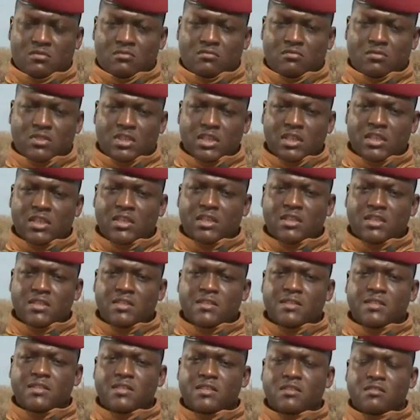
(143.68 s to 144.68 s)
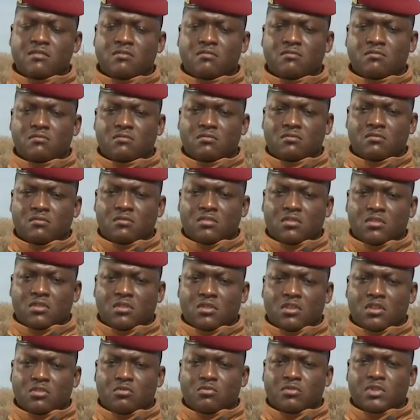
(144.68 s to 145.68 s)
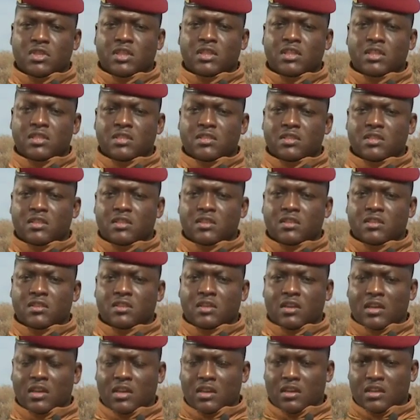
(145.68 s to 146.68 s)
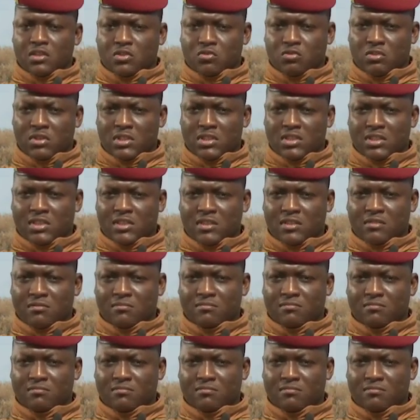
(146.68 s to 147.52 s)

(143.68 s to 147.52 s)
nous tenir ici et nous adresser à la nation entière.